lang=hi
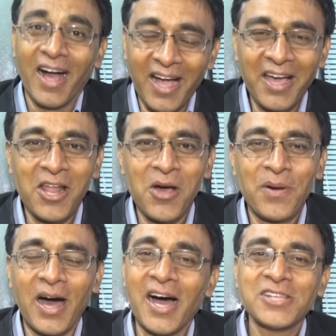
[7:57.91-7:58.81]
अगर
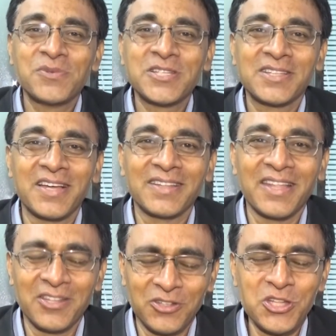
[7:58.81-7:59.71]
आप आज बचत करते
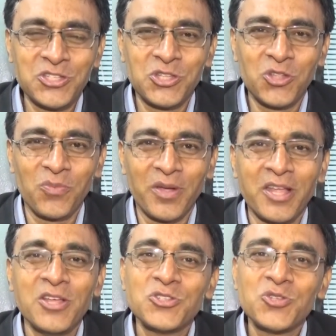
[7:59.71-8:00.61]
हैं तो निश्चित तौर पर
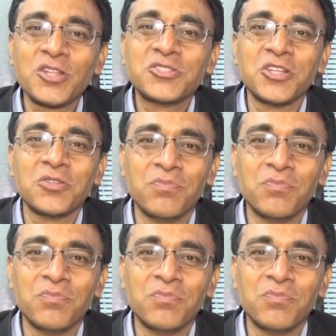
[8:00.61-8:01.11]
सुरक्षित